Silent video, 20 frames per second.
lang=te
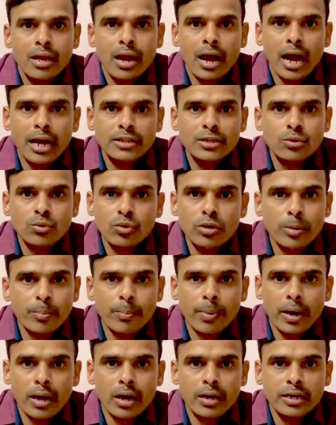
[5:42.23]
అది కూడా
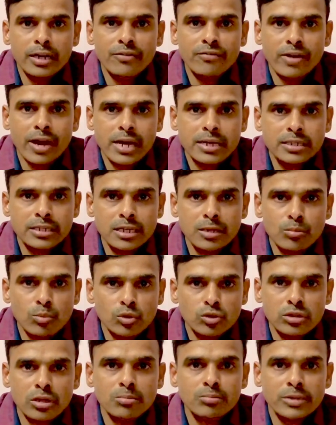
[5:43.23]
అంటే వ్యాక్సిన్
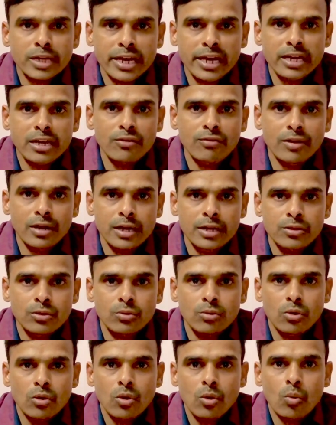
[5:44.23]
మొత్తం తయారవ్వలేదు
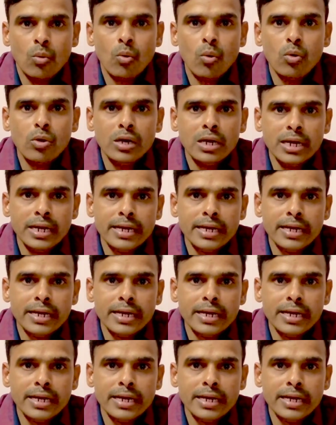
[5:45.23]
ఓన్లీ